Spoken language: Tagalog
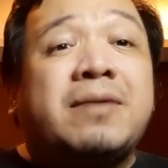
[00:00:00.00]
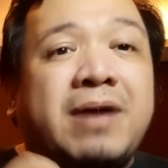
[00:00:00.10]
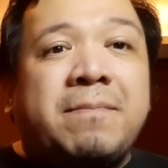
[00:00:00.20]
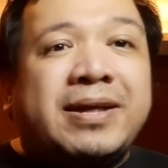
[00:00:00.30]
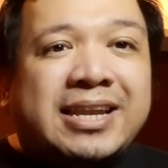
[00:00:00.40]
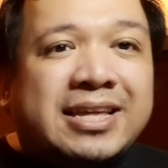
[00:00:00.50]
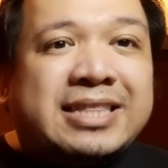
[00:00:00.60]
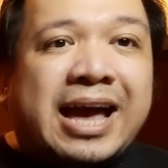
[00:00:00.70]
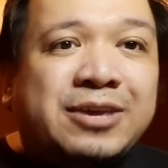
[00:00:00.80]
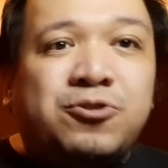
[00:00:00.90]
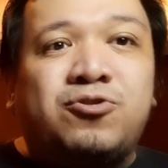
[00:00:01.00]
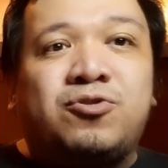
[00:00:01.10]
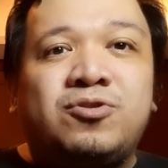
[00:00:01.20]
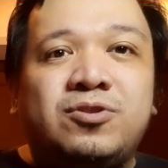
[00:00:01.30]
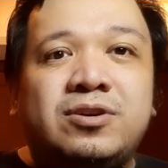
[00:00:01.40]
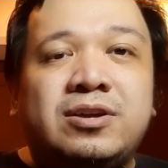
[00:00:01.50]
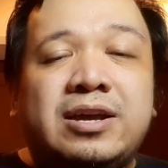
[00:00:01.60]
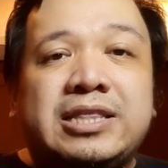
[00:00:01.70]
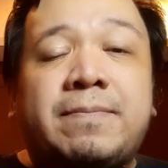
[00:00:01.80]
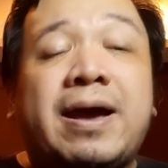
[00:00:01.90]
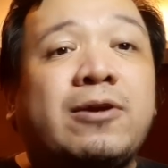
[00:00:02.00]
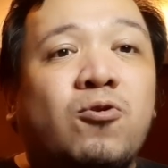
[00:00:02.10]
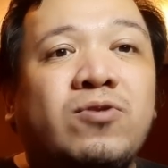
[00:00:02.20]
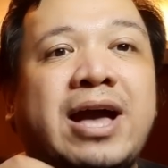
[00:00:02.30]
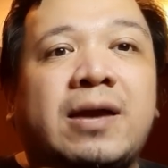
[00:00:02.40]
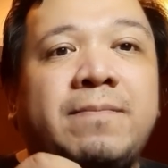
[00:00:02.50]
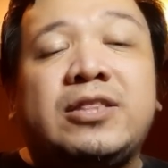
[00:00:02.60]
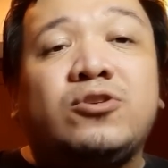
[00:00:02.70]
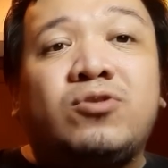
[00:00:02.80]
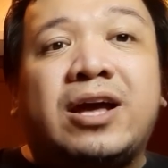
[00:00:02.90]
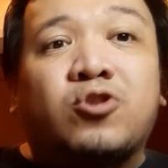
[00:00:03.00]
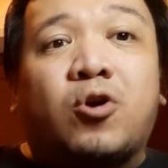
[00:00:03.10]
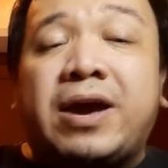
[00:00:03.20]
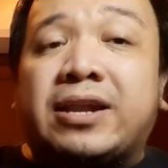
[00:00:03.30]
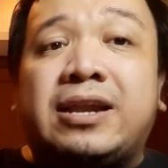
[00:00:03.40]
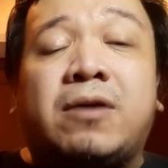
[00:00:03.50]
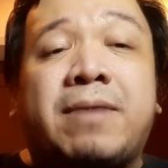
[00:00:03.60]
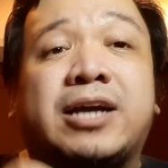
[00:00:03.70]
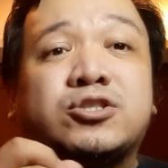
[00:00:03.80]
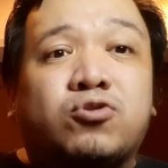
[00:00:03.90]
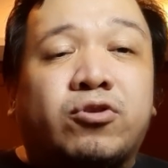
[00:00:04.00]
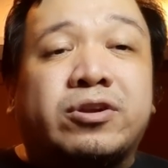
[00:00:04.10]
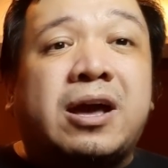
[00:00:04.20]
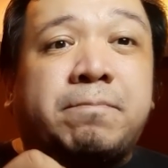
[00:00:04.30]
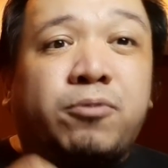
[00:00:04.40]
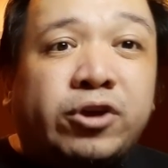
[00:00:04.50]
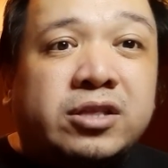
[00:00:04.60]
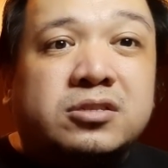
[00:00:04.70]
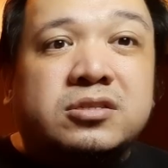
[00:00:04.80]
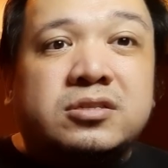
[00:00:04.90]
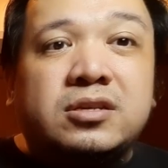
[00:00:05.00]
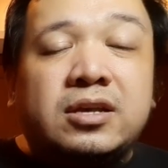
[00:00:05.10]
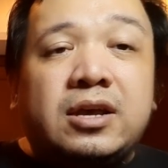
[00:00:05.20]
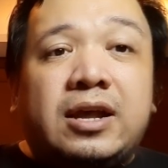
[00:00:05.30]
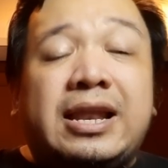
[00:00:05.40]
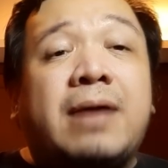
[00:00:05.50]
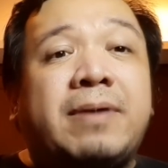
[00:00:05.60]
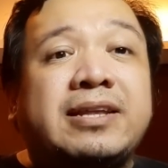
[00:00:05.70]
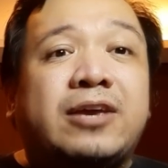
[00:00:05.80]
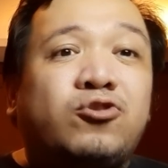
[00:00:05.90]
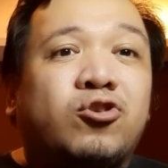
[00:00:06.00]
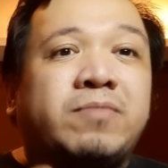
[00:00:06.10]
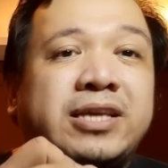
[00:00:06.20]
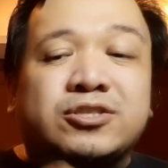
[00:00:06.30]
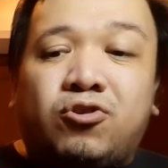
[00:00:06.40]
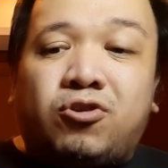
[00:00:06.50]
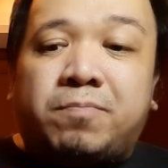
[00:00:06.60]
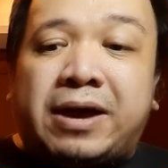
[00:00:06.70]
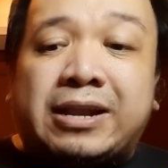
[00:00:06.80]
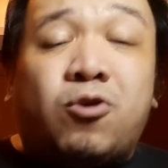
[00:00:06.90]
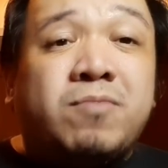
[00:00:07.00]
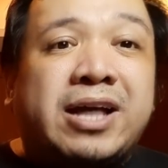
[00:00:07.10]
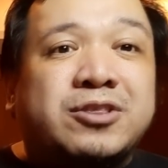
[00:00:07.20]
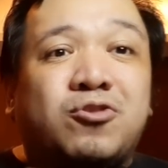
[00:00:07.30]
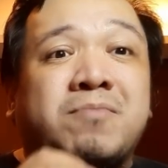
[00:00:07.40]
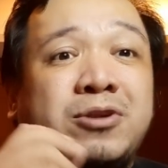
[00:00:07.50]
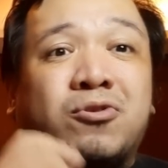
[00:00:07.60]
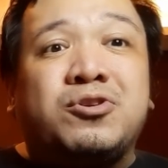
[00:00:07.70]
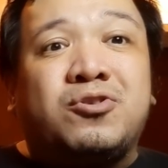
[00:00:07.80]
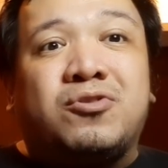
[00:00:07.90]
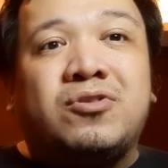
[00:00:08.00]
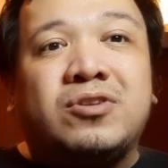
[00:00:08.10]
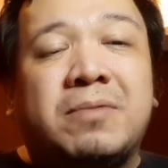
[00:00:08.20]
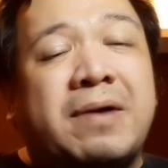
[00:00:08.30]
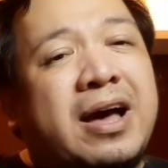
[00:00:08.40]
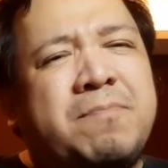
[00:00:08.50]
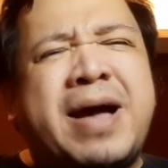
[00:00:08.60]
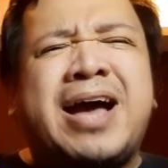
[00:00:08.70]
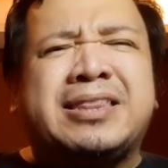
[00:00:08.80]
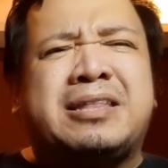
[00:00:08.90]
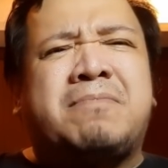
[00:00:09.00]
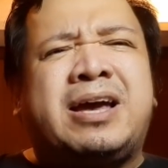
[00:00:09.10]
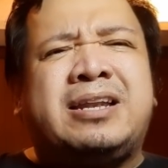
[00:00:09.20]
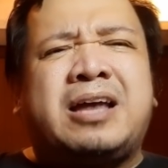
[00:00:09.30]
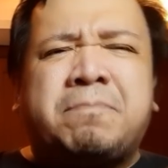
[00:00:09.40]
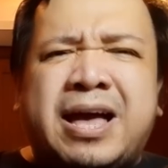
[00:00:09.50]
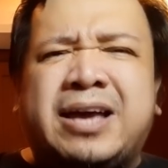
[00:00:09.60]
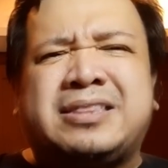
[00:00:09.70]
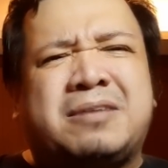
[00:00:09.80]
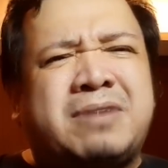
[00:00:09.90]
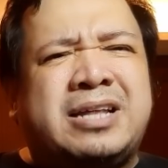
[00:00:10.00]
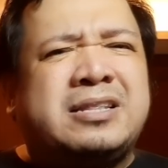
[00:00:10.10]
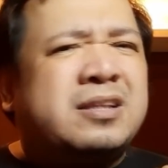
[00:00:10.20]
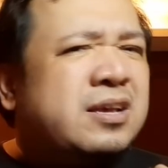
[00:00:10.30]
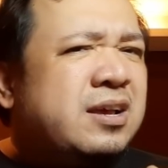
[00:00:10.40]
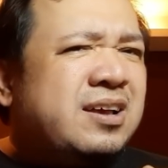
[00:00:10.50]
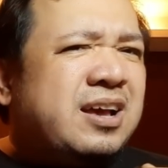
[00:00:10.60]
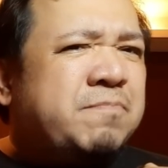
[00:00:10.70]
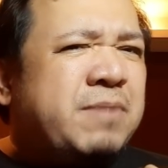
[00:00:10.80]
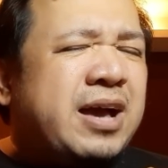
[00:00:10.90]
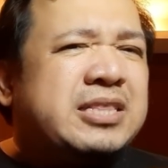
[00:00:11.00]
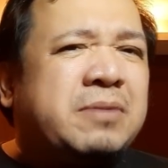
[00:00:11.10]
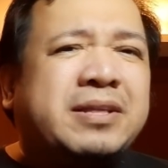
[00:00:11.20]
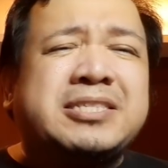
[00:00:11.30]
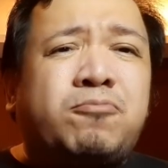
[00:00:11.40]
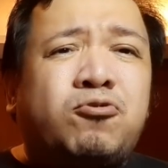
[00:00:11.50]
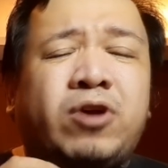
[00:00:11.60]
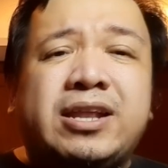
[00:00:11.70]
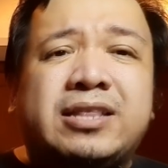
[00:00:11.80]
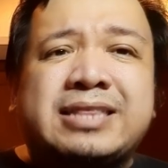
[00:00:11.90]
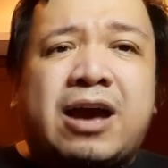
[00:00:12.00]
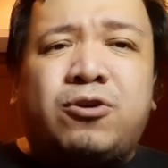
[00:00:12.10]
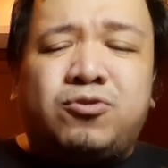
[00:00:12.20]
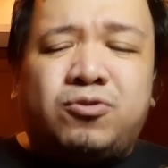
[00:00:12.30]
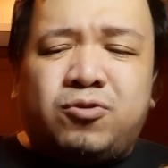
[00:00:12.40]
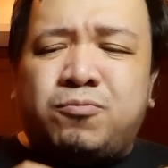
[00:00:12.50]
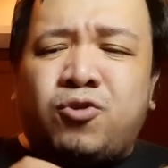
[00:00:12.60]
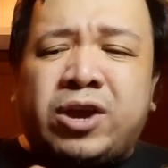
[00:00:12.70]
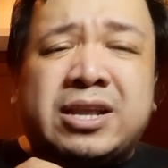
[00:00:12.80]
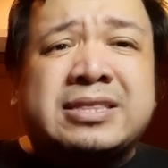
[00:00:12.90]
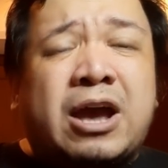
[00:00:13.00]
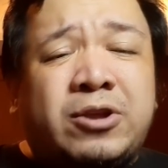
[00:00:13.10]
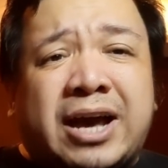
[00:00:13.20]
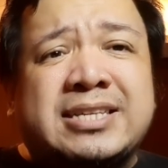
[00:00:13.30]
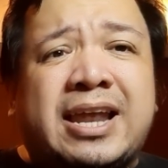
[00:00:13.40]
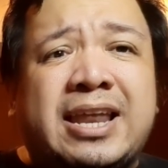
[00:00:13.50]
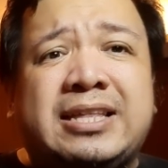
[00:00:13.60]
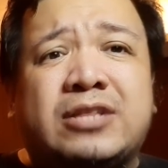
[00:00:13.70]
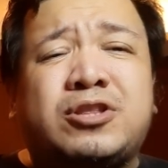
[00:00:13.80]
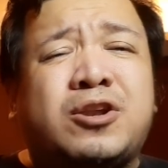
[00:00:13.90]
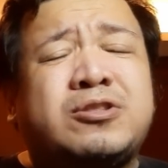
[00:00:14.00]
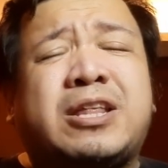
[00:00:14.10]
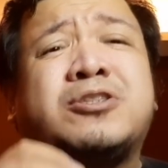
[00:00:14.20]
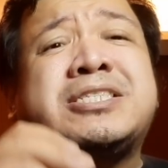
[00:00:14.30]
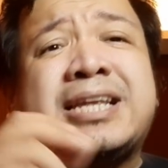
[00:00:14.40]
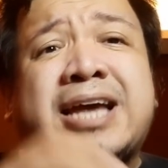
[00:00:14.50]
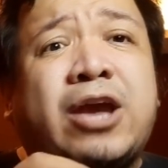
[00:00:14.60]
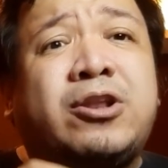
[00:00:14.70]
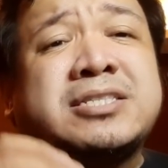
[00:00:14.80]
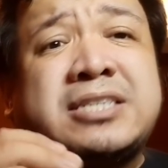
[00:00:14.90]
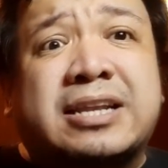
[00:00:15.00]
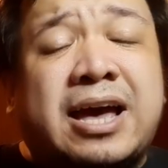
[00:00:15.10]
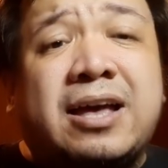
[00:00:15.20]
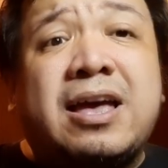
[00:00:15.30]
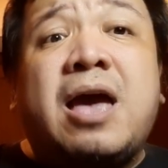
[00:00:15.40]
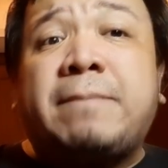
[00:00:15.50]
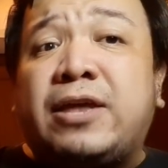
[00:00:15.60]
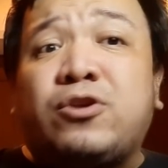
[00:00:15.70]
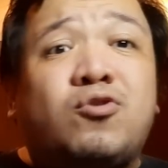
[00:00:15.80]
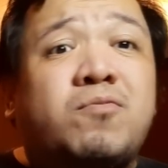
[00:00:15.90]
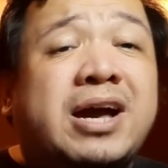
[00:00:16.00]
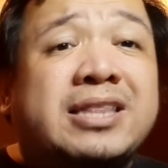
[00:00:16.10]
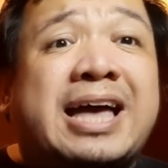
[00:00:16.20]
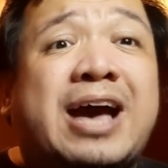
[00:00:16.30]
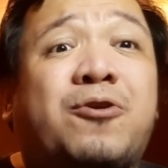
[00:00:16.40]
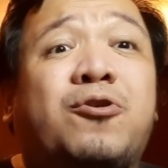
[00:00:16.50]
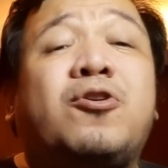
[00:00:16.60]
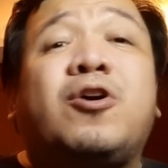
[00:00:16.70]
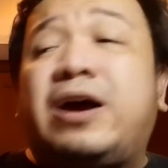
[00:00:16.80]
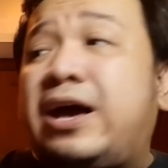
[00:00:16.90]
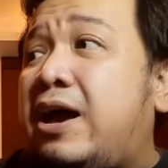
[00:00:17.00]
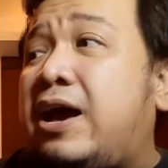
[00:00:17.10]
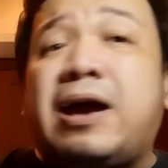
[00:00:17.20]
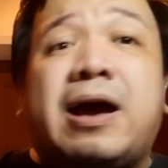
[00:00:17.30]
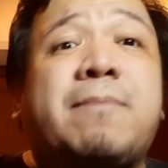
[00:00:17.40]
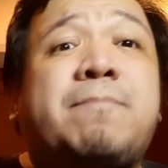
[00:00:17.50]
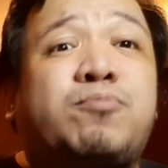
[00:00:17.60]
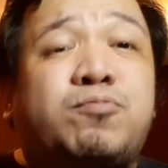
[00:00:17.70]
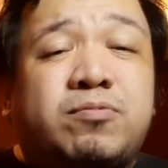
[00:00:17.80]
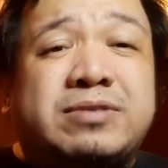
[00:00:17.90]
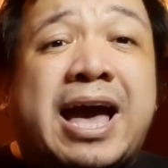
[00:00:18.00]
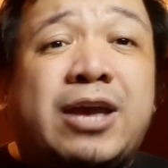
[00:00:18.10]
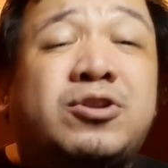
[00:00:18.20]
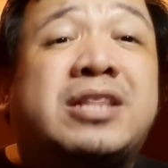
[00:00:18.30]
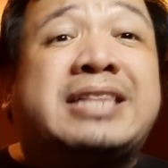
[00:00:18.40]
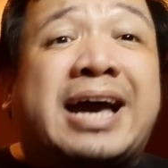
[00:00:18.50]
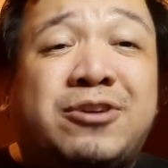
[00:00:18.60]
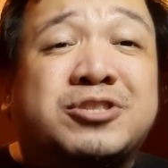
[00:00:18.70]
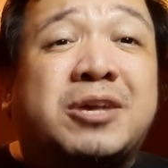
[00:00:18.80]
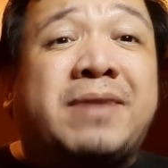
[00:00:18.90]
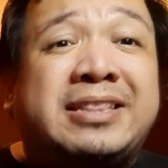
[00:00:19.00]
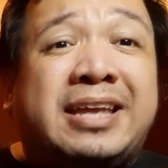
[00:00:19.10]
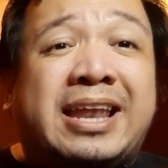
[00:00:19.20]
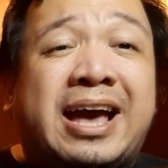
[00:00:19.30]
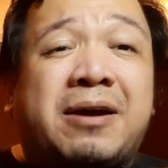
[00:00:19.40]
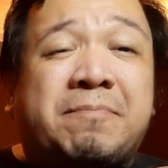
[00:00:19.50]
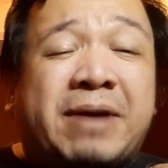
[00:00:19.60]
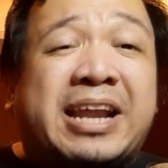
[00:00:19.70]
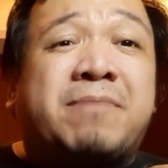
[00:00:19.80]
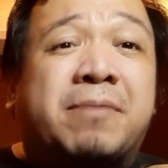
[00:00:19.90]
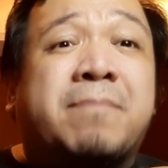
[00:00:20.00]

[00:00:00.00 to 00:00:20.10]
Nagmamadali tayo Diba? Eh kung gagamitin nyo lang to para lang mag-score ng points. Laban kay Yorme Isko para umangat yung manok nyo. Diba? Pangit naman. Ang pangit naman. Ang pangit naman. Kasi buhay ng tao yung buhay ng tao yung nakasalalay dito. Ito na sira kayo ng sira. Pero yung mga tao, uh, dayo ng dayo sa Maynila para